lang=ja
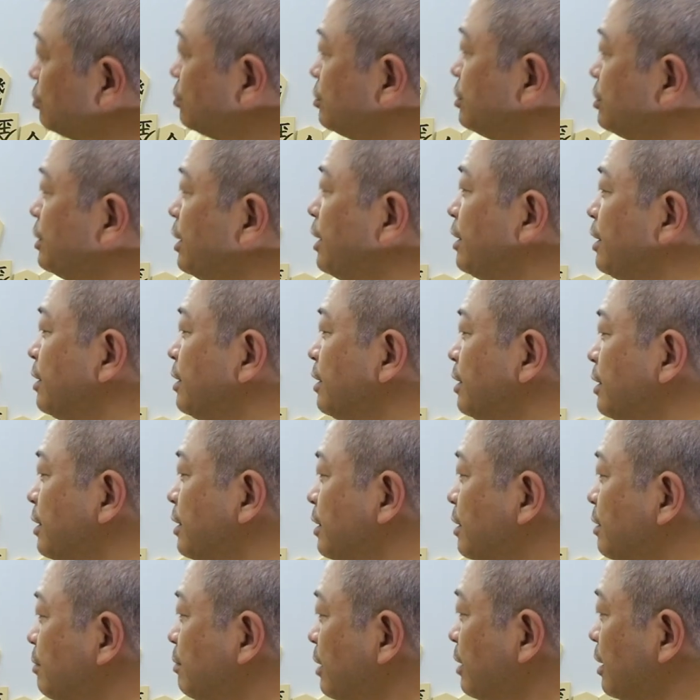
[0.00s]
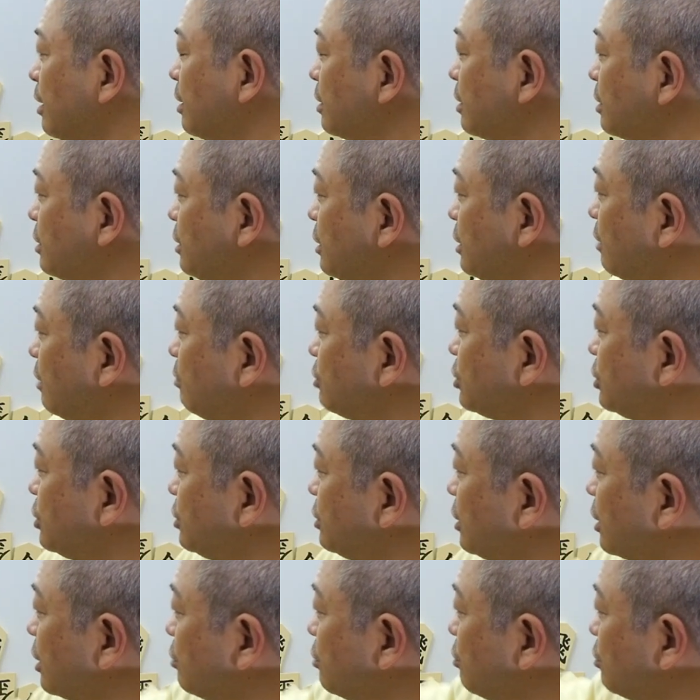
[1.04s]
るんでまあいいかもしれ
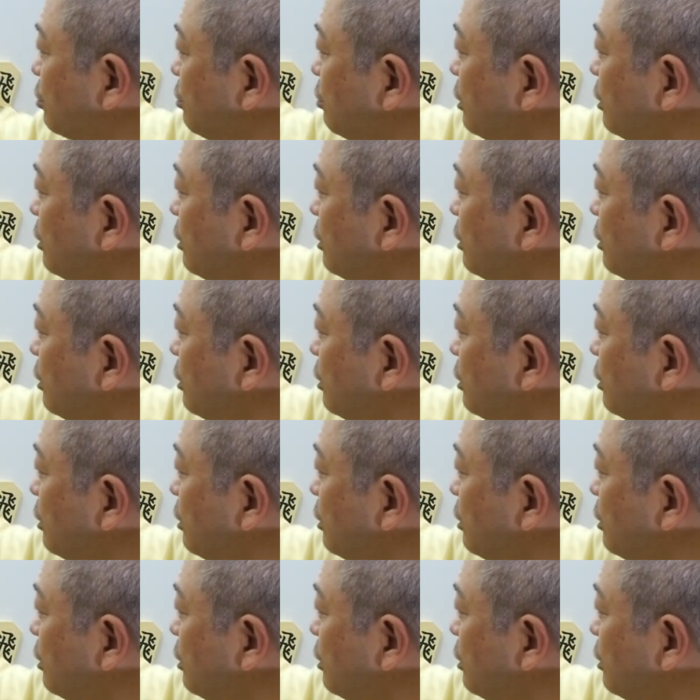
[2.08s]
ないけどと